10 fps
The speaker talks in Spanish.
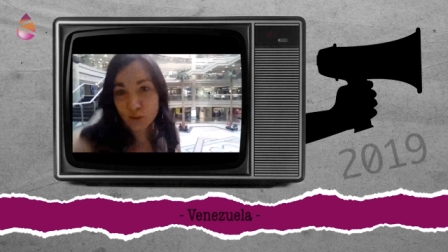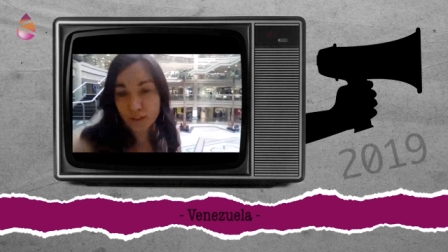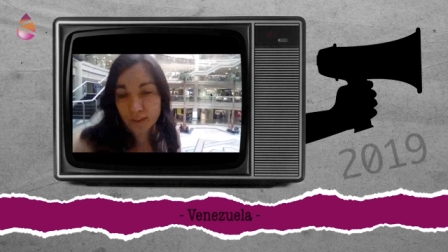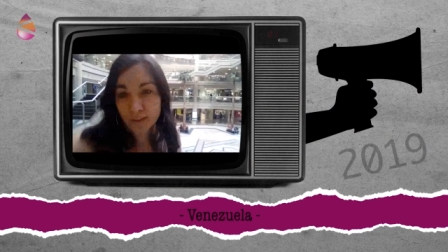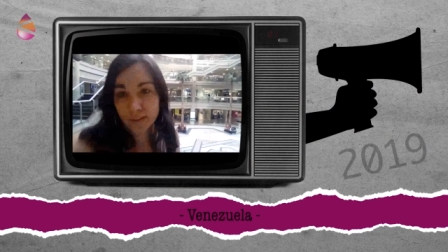
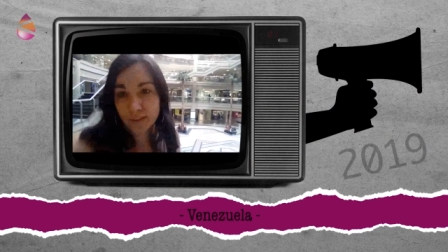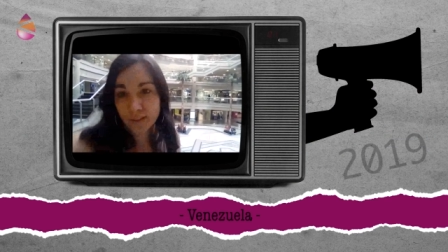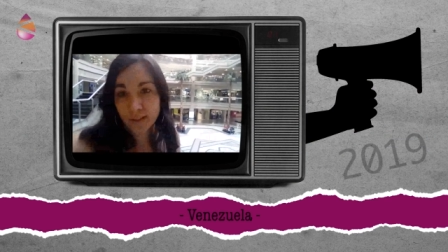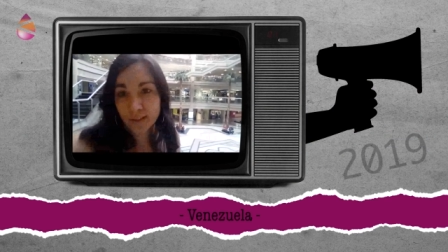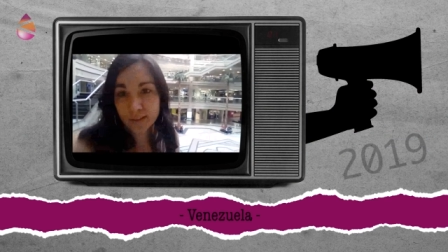hoy
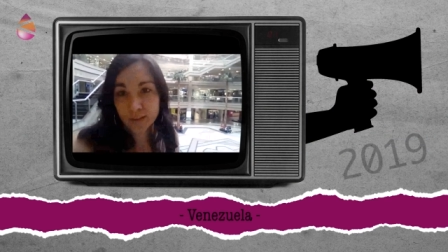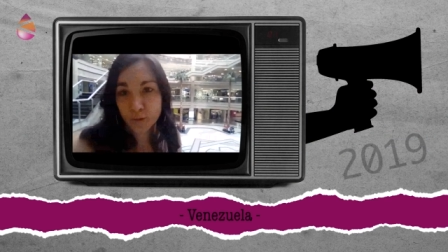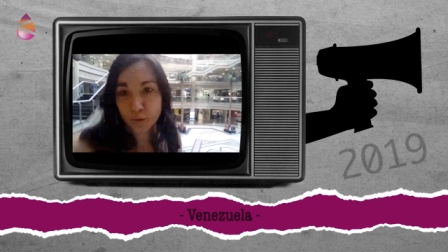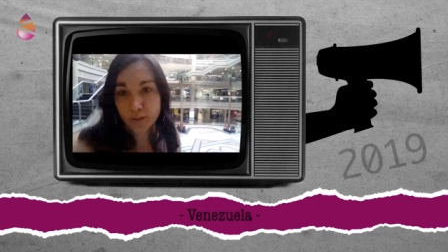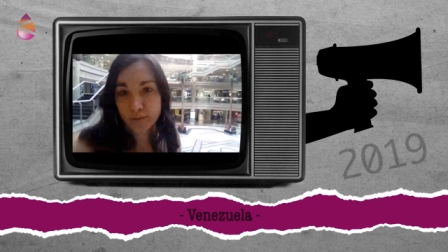día
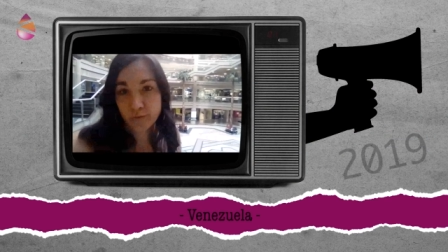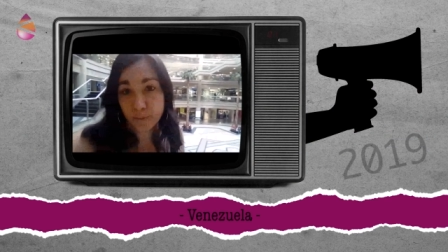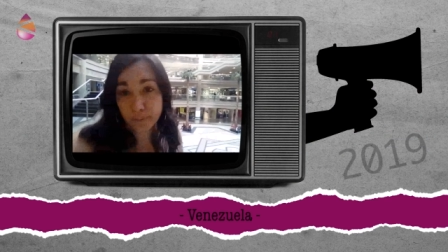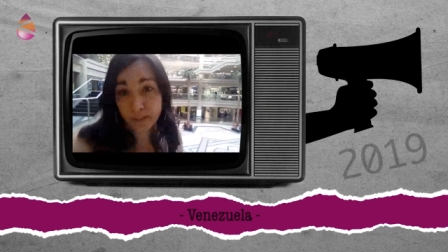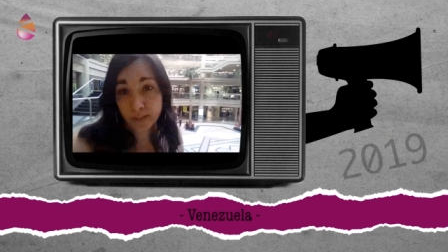5 de
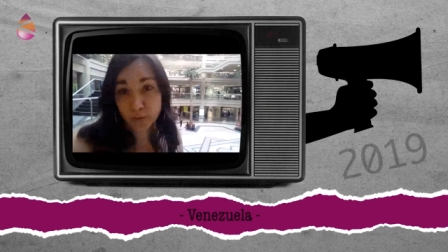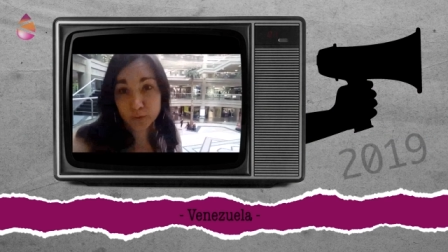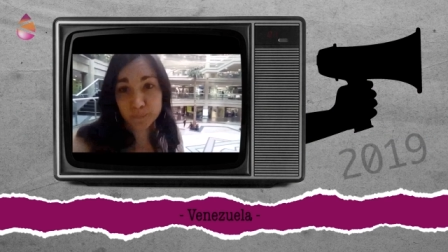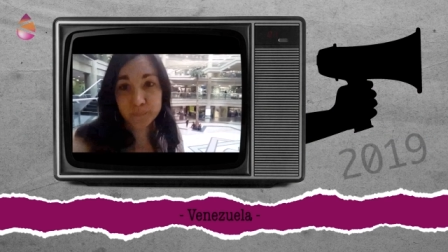febrero.